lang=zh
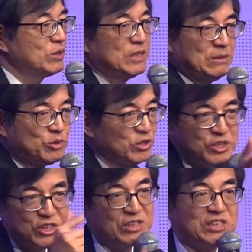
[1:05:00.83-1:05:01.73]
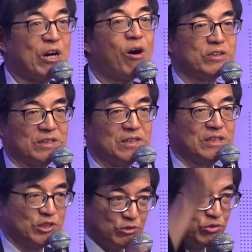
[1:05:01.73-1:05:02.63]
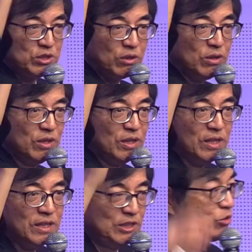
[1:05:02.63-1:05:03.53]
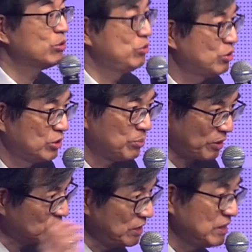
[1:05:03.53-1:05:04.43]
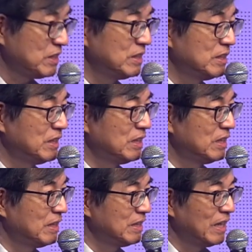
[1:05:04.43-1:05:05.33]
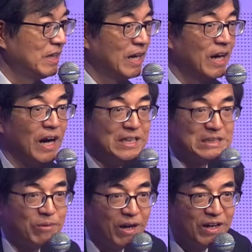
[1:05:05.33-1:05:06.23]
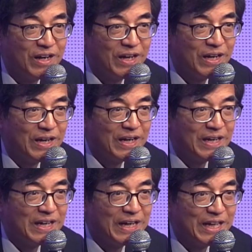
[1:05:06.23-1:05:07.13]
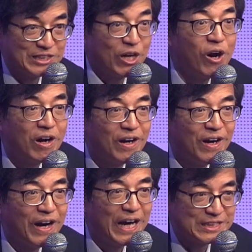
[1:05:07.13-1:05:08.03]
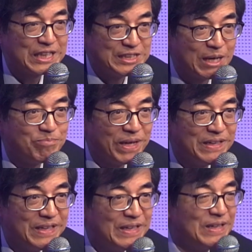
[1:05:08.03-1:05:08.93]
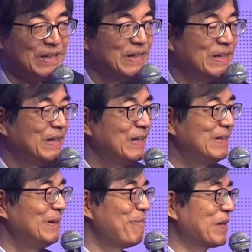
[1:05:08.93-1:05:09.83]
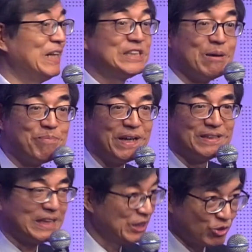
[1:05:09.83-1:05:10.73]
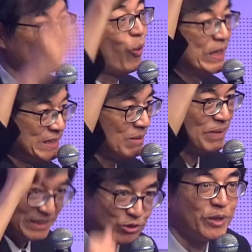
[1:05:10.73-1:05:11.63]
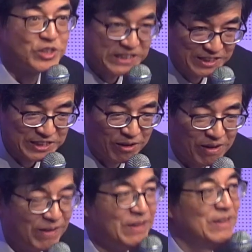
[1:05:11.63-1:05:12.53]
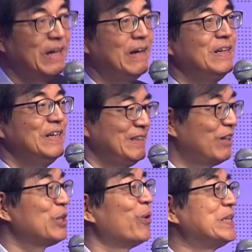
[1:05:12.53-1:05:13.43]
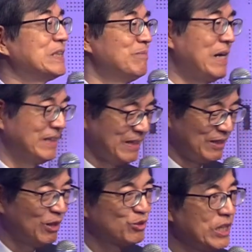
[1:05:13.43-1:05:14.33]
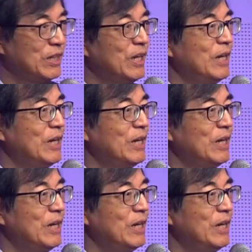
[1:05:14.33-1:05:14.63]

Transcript: 间你觉得自己很骄傲的人，请举手。你如果举手，就表示你很什么？很骄傲，还是很谦卑？ 很谦卑，那你说我很谦卑，就表示你很骄傲啊！了解我意思吗？啊，所以